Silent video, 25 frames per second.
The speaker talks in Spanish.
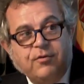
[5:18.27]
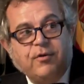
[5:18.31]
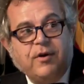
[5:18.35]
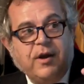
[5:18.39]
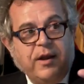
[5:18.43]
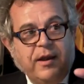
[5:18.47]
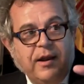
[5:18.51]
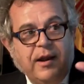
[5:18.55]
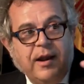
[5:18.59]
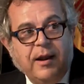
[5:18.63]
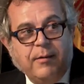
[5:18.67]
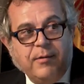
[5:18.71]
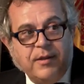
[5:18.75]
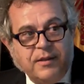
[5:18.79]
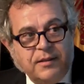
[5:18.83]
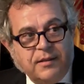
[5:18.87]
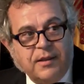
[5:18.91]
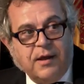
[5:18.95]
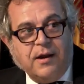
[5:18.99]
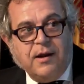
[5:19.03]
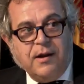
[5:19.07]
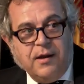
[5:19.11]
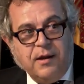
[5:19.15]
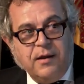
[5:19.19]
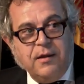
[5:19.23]
Eso que hay en la
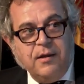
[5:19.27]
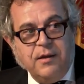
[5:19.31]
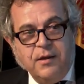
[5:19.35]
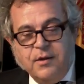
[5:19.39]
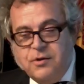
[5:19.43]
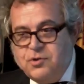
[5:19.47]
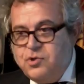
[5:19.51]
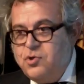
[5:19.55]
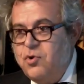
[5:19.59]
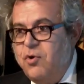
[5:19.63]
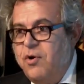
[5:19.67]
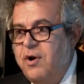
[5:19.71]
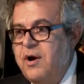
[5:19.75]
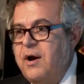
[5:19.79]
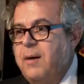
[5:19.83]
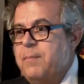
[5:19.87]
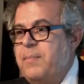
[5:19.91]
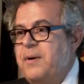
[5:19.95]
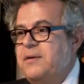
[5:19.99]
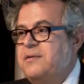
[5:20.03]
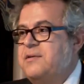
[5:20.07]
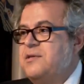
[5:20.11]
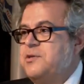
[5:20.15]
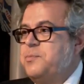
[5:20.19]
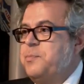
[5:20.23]
ventana son
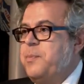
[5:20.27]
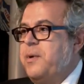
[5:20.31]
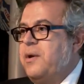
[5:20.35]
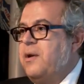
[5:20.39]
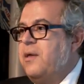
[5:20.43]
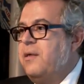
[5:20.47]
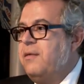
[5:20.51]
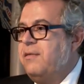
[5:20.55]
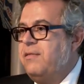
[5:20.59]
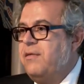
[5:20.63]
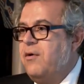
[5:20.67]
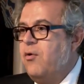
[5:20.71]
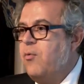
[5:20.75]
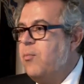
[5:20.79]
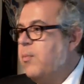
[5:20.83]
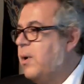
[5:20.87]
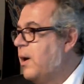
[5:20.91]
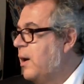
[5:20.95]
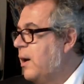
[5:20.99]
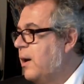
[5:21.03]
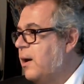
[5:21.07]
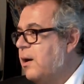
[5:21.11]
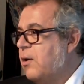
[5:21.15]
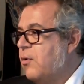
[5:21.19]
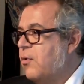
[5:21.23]
capas de experiencia
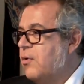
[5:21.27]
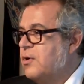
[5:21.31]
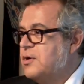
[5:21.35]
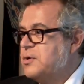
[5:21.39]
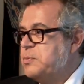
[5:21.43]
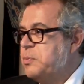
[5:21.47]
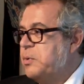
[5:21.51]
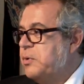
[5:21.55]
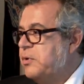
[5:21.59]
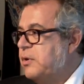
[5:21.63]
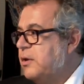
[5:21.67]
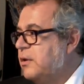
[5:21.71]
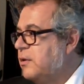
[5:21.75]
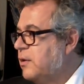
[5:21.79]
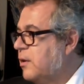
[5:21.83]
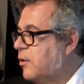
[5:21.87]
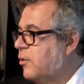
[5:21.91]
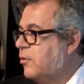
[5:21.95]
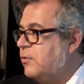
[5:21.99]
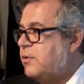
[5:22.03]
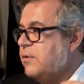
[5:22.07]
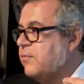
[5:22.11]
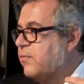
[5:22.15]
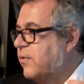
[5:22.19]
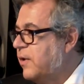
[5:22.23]
humana
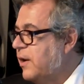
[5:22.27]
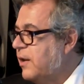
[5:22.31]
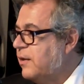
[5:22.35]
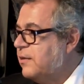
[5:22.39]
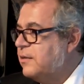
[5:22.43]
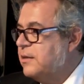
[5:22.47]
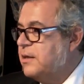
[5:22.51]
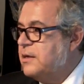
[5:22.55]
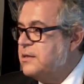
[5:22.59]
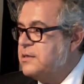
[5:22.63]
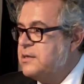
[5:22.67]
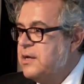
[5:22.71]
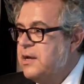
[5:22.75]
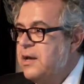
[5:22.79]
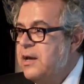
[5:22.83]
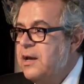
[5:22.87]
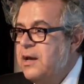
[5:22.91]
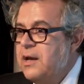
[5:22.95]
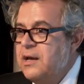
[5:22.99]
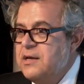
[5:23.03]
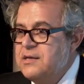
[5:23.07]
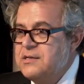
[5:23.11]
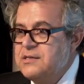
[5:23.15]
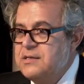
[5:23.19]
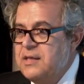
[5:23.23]
correspondiente con diferentes
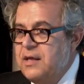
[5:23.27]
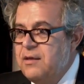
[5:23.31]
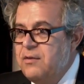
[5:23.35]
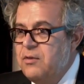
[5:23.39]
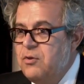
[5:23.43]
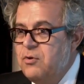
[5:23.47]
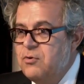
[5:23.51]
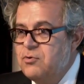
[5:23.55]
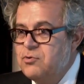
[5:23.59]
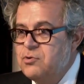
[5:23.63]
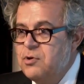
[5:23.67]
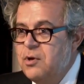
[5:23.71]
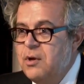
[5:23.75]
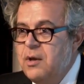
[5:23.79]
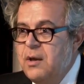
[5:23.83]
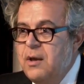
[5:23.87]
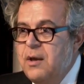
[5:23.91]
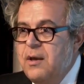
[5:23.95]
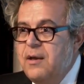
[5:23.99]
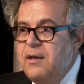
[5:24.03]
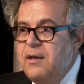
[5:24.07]
estadios.